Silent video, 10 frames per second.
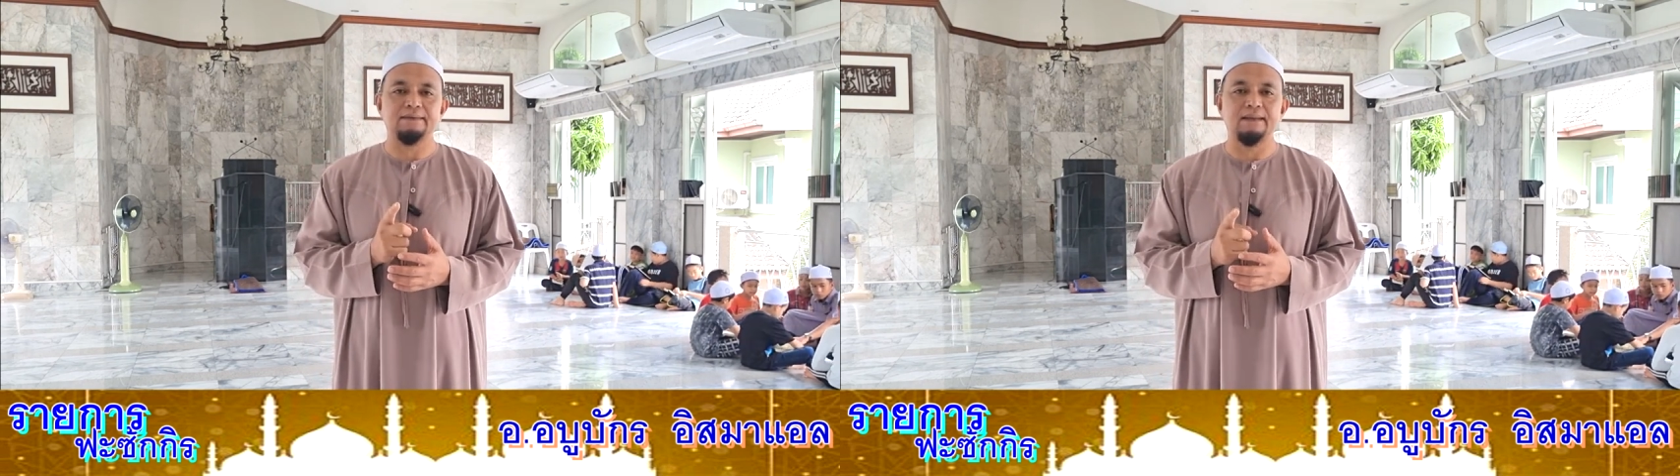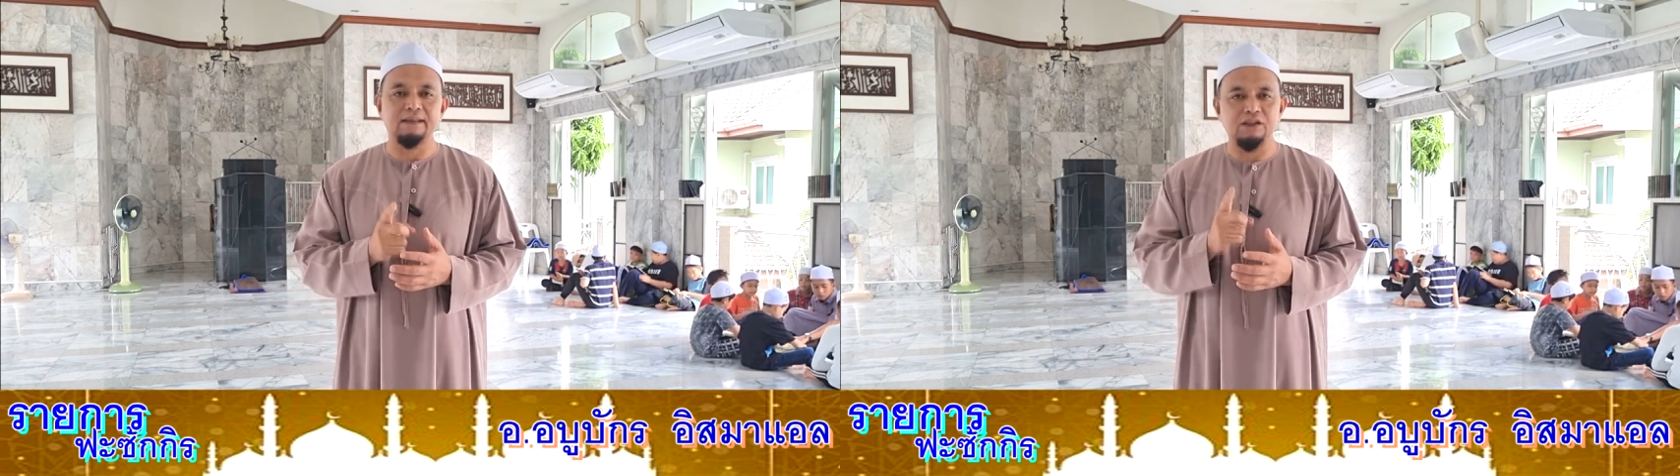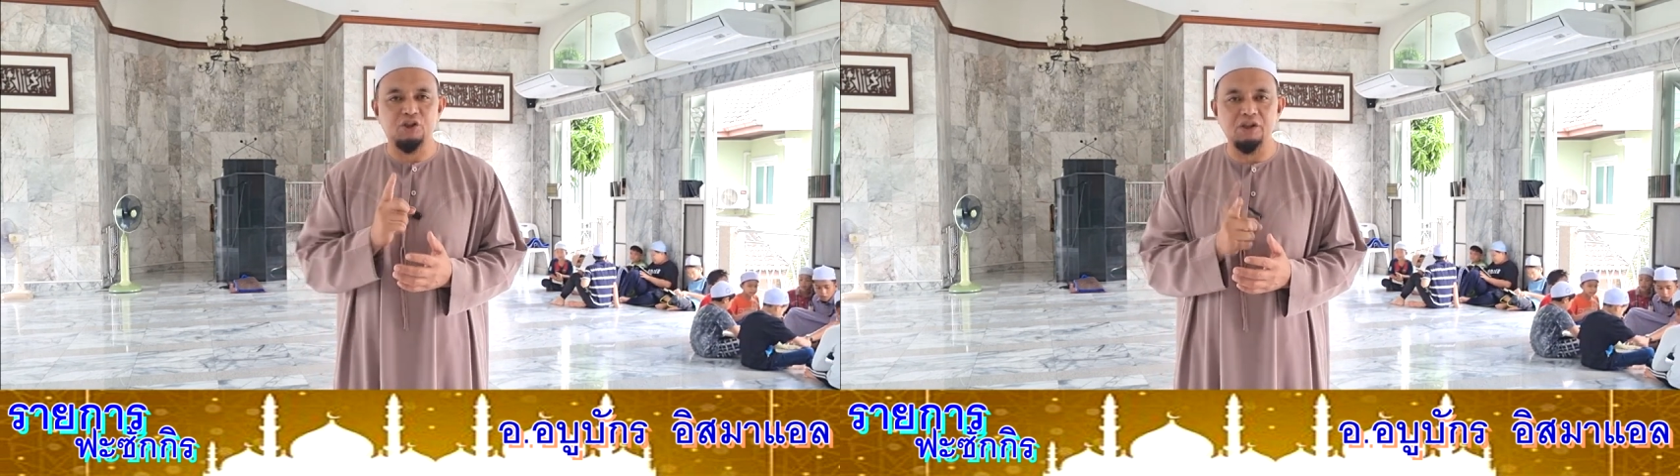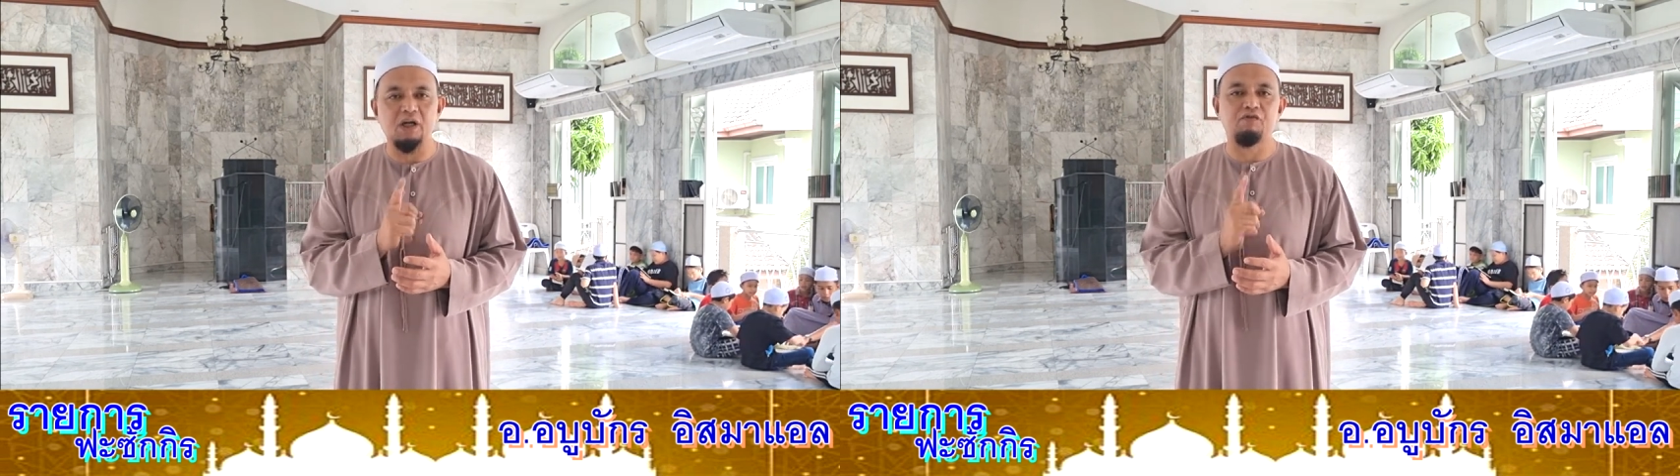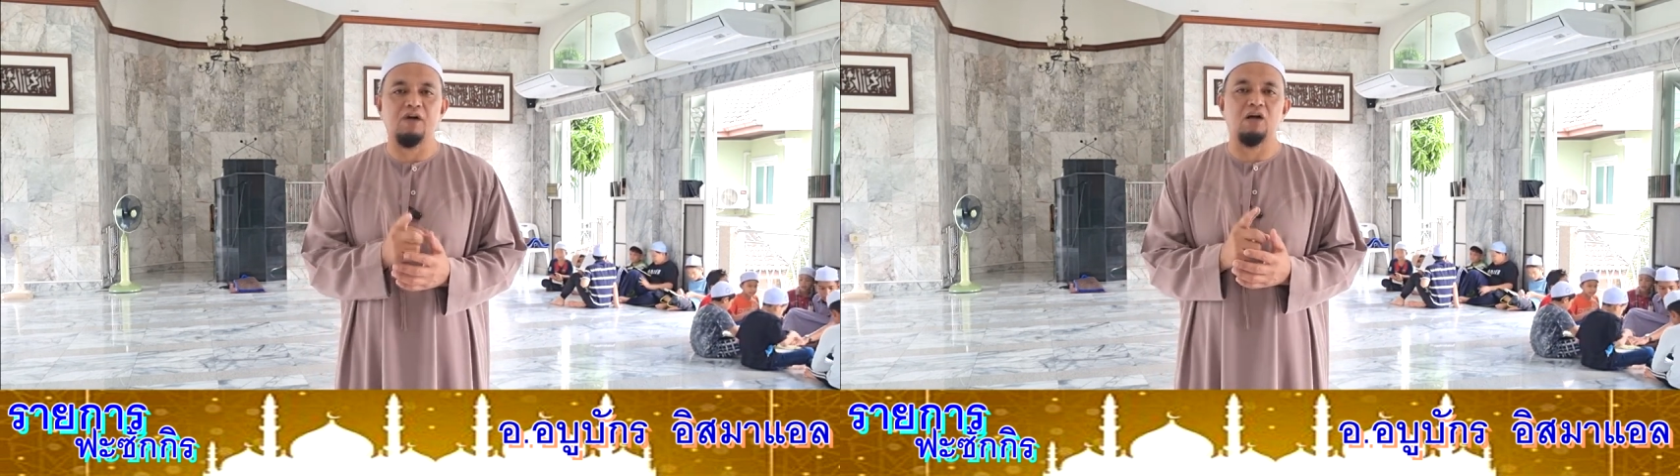ก็คือเชื่อ
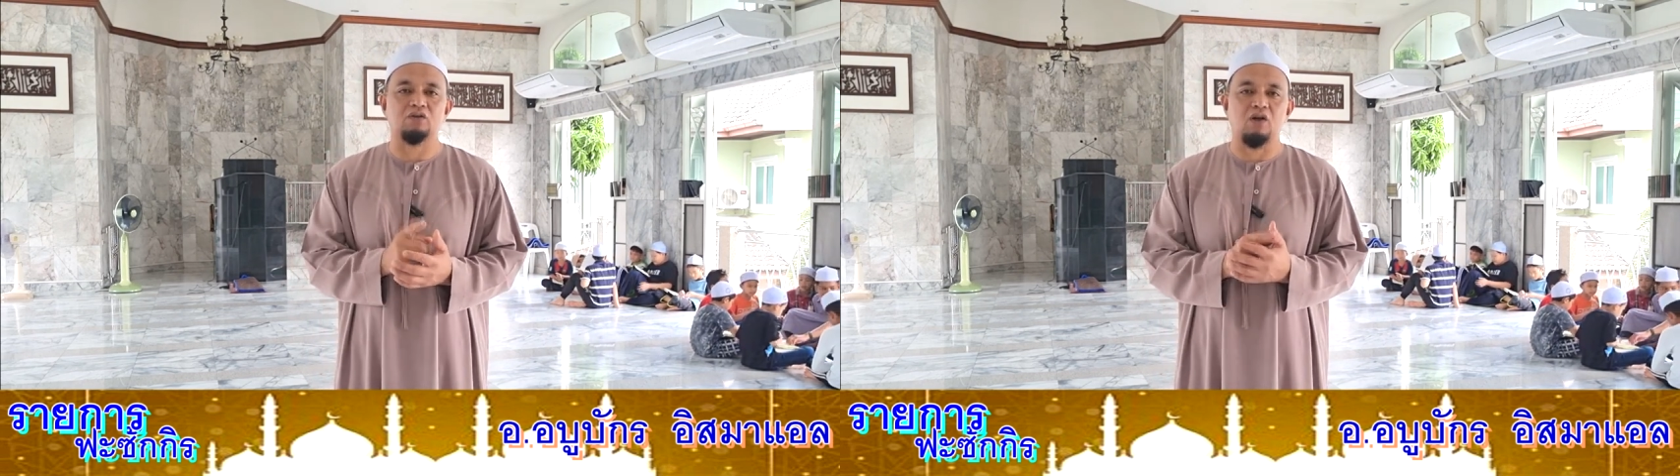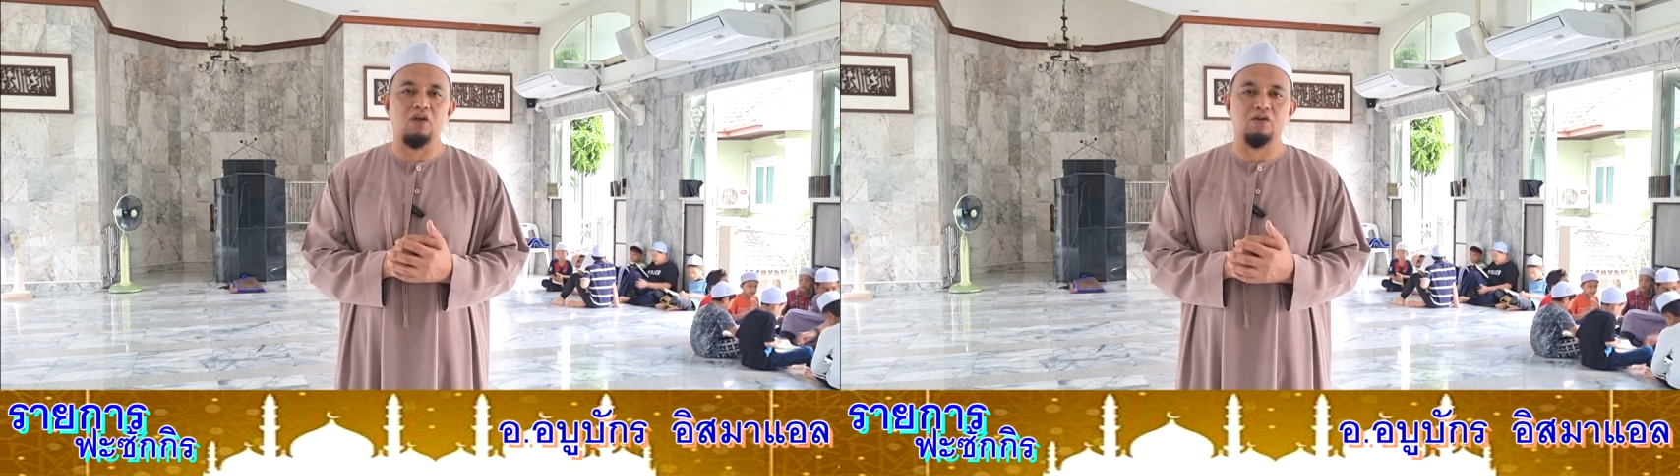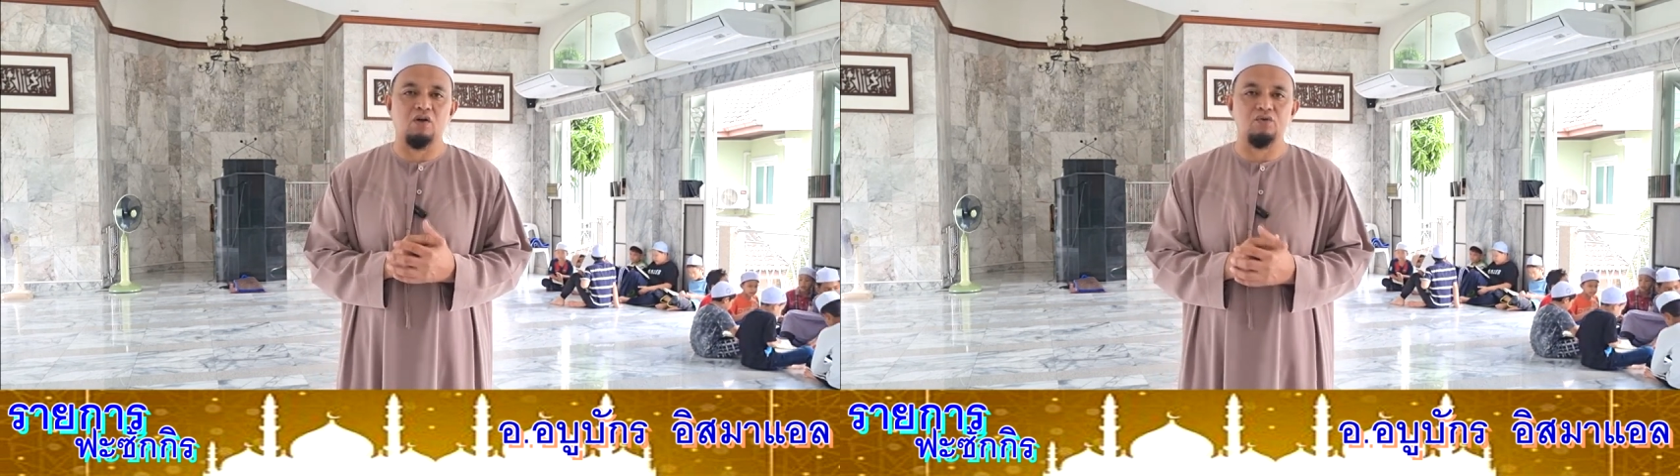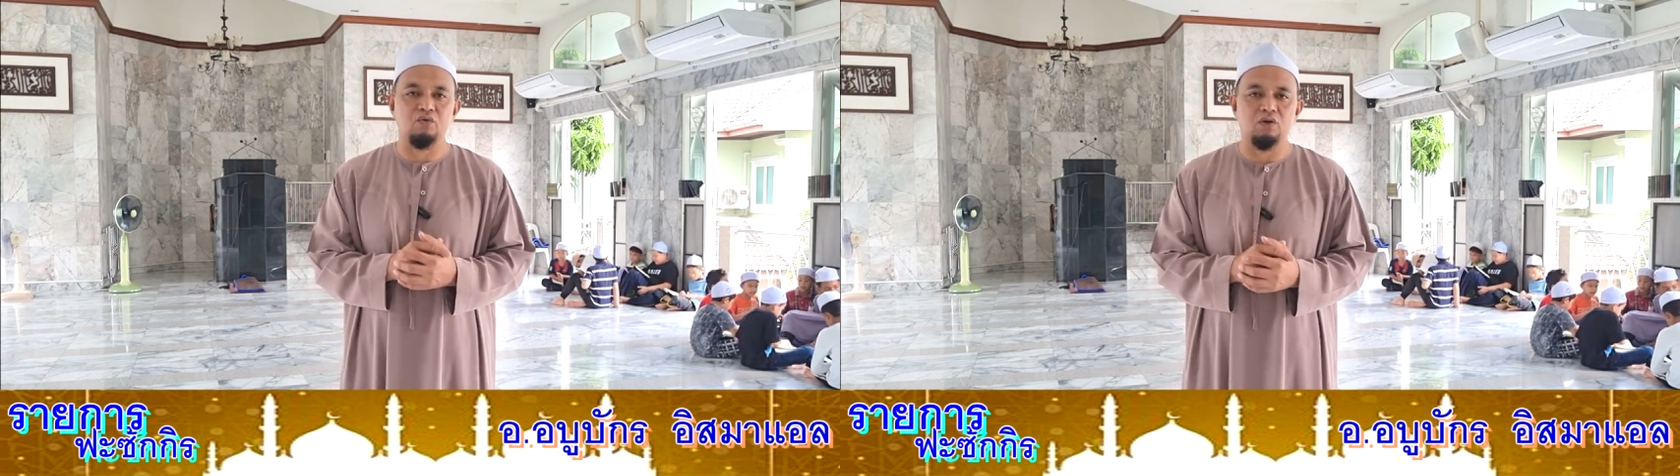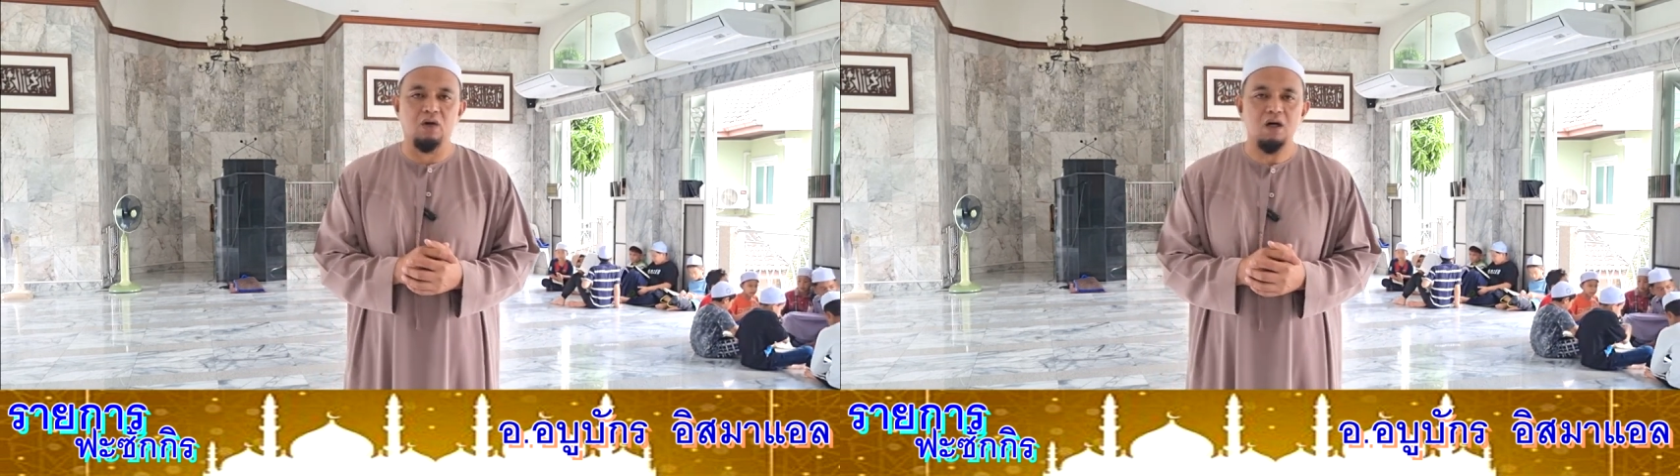ฟังต่อท่านรอสุ
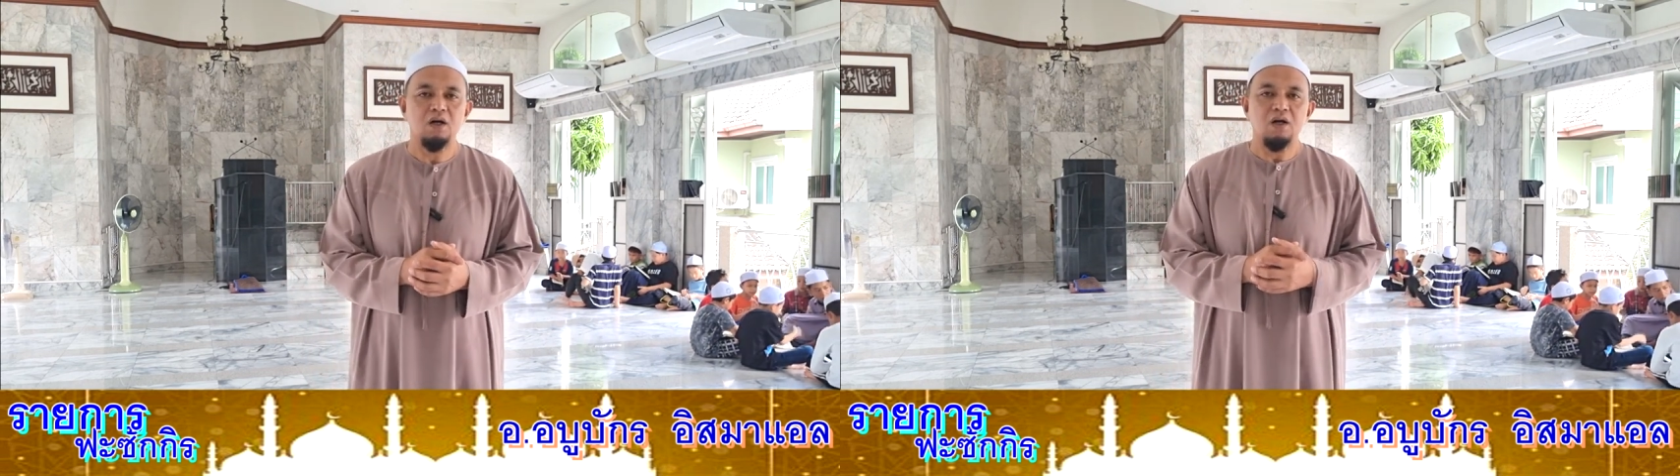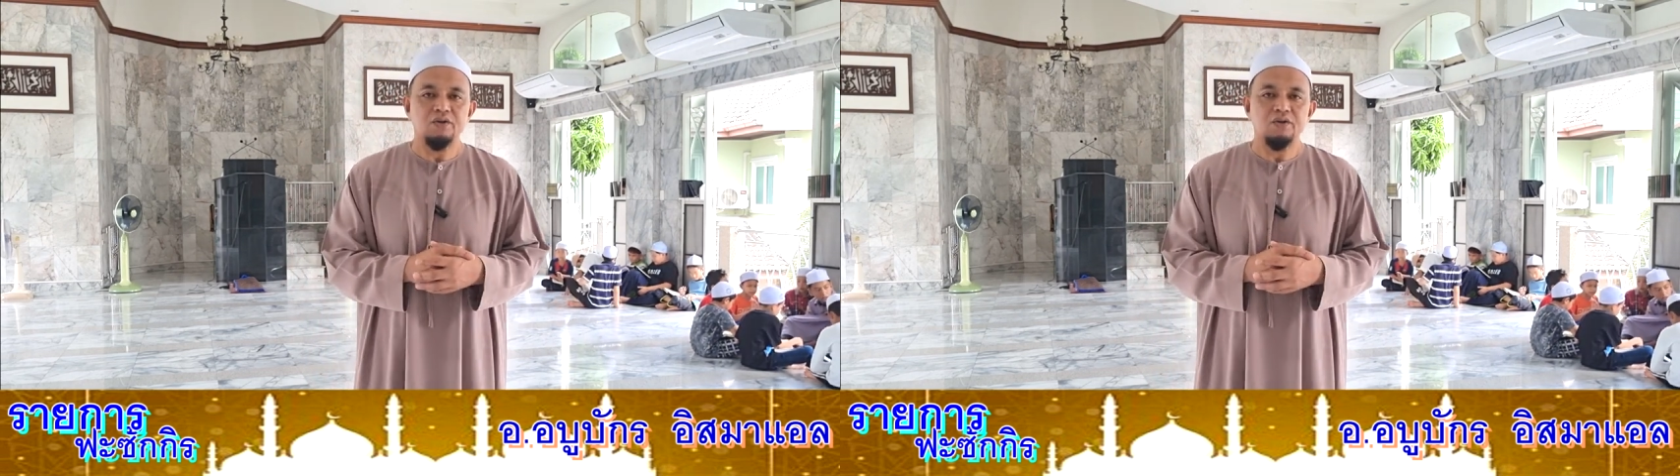ลลอฮ์